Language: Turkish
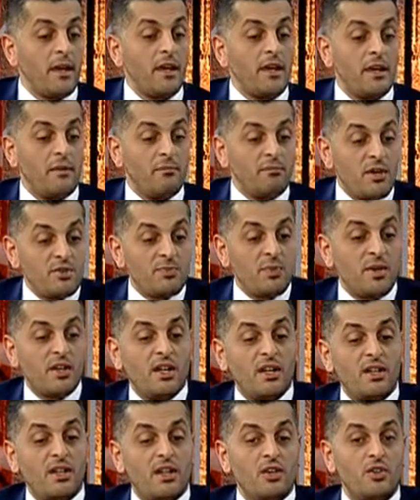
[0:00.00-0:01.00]
Yani
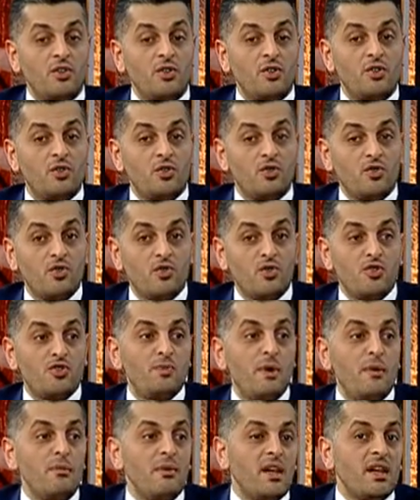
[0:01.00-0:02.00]
başbakanla
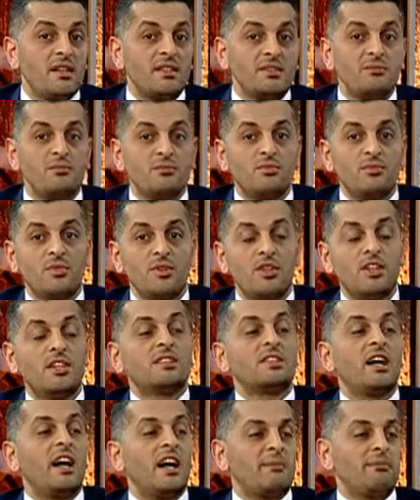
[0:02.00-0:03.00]
görüşmem lazım,
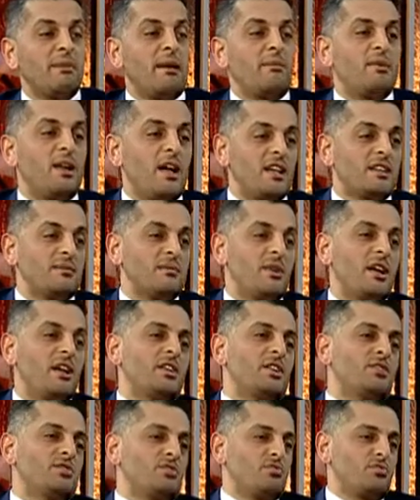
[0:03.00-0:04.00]
izah etmem lazım.
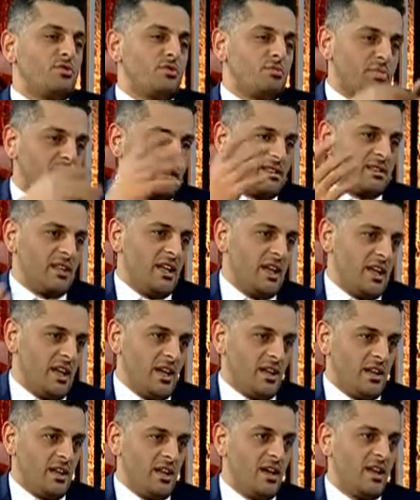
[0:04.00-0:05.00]
Ertesi gün bütün basında her
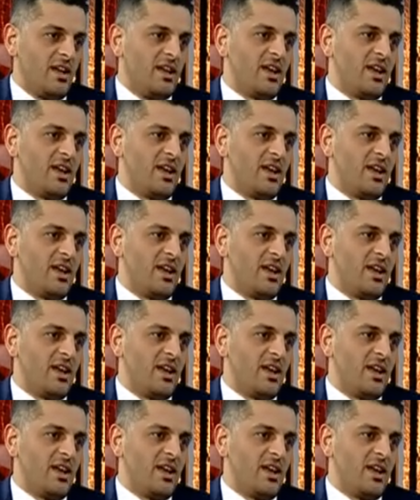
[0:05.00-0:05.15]
yerde.